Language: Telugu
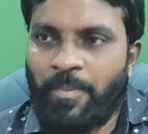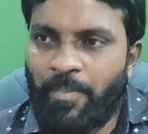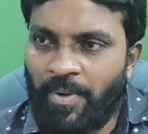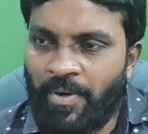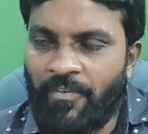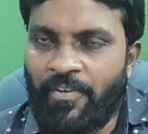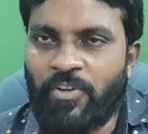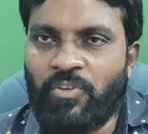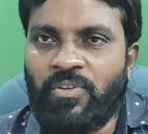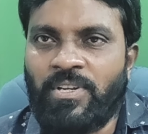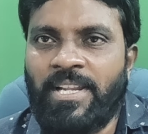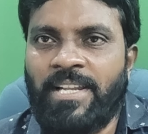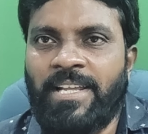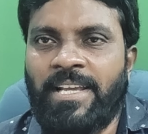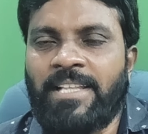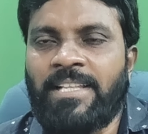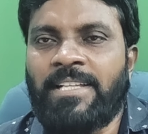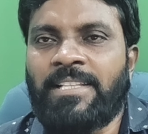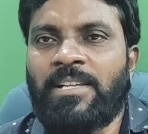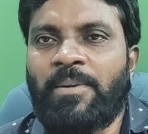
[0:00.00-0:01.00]
ఇప్పటి వరకు నేను
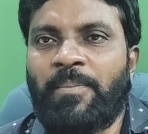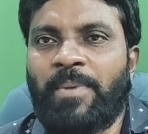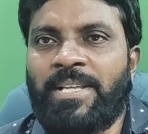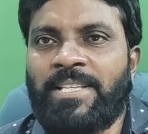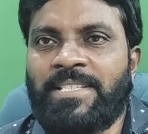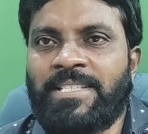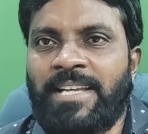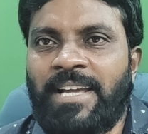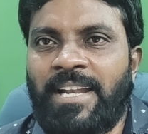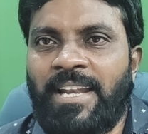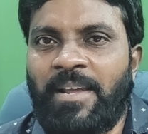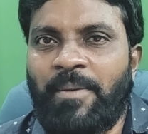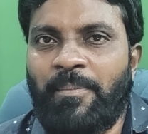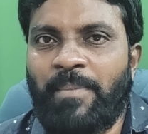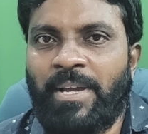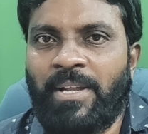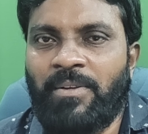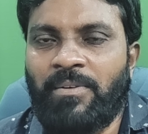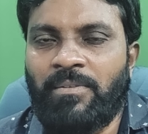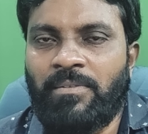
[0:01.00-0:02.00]
ఏదైతే మంచి అని
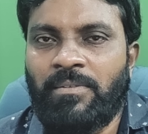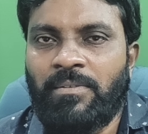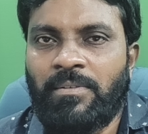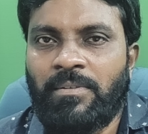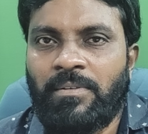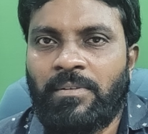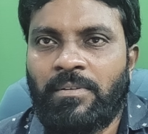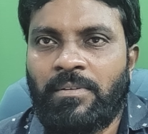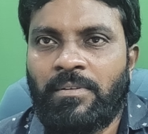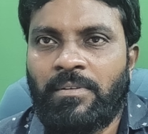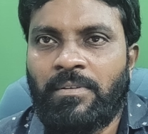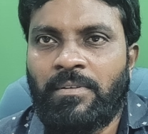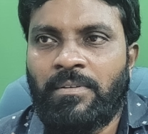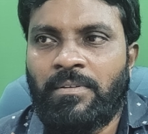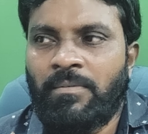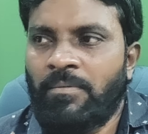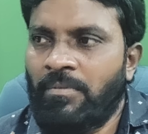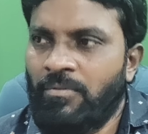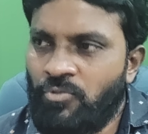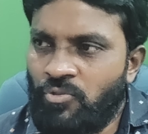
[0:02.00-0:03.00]
నమ్మానో
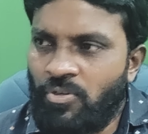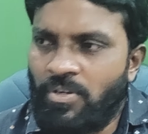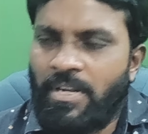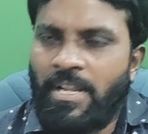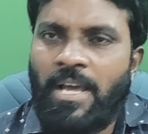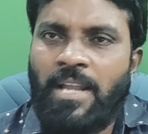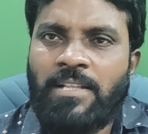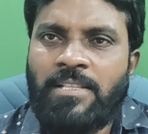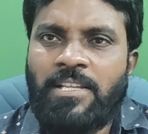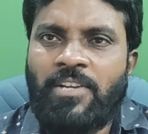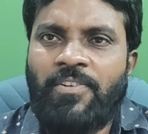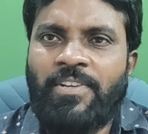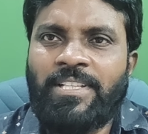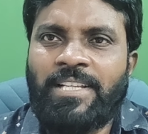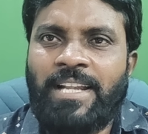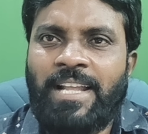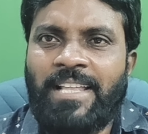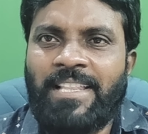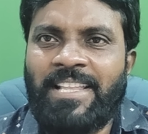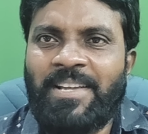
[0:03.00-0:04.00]
జూన్ నాలుగు
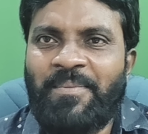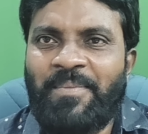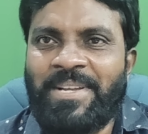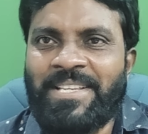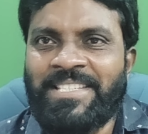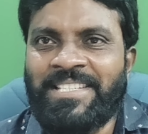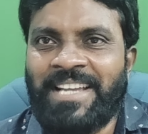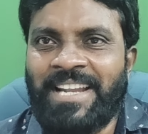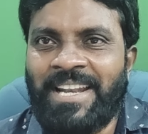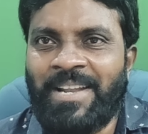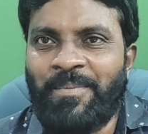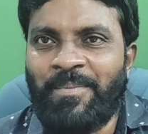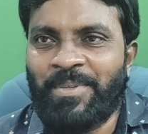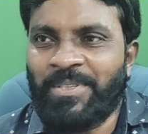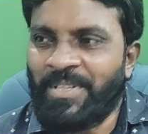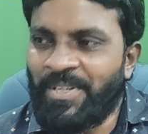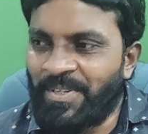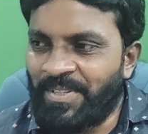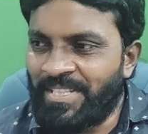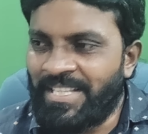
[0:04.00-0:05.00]
తర్వాత అదే మంచి అని
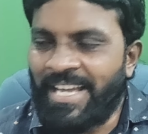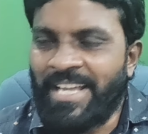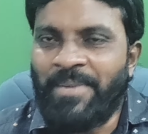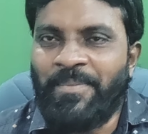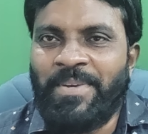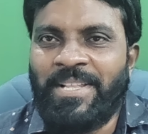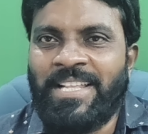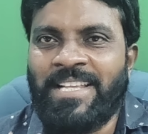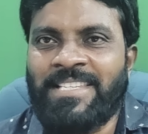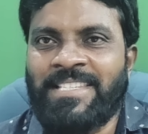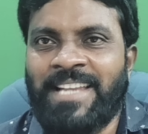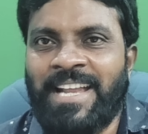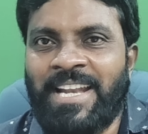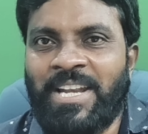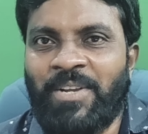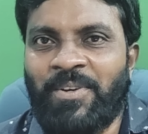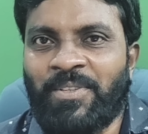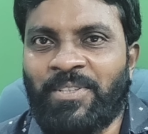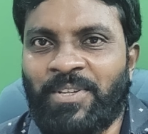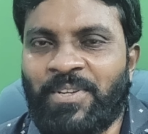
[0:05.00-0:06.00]
నమ్ముతాను దాని మీద
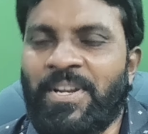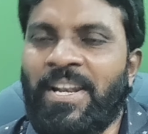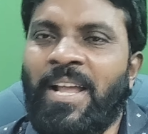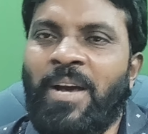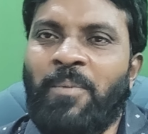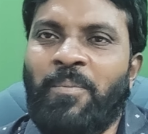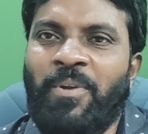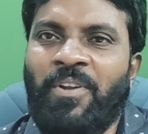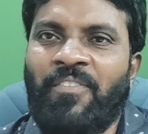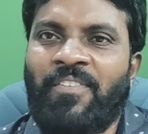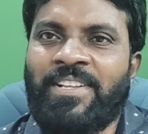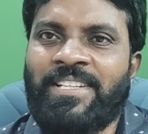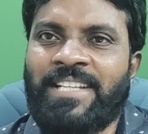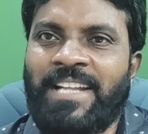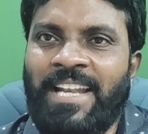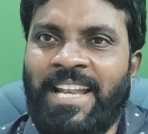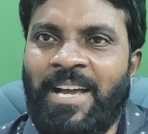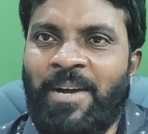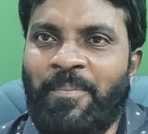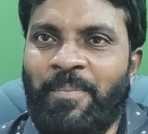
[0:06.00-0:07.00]
స్టాండ్ అవుతాను నా
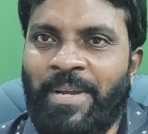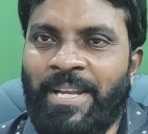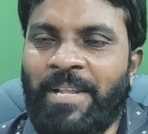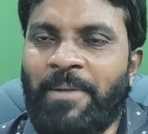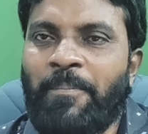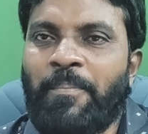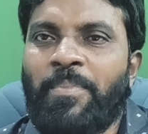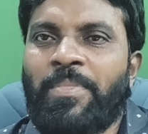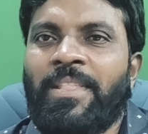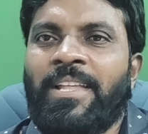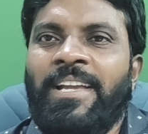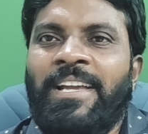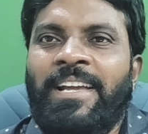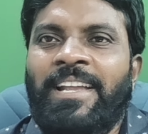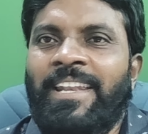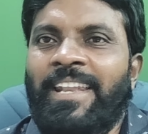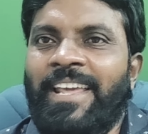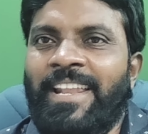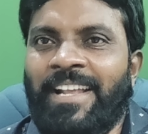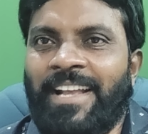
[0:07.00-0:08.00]
ప్రొఫెషన్ నా పని
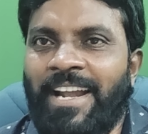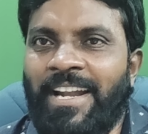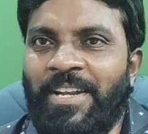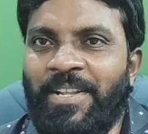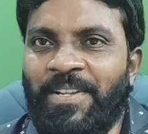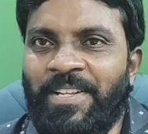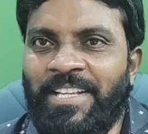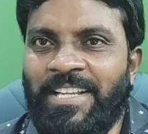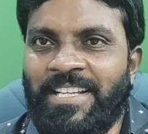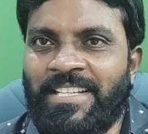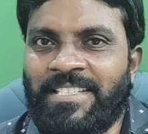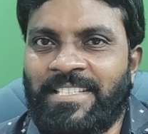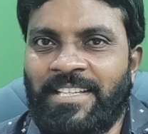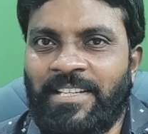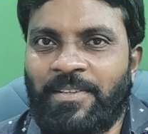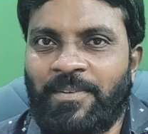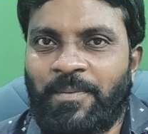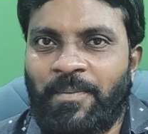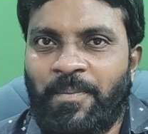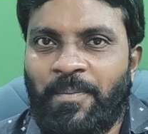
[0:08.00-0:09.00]
నేను కంటిన్యూ
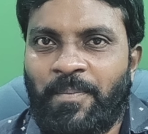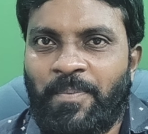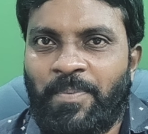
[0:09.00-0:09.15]
చేస్తాను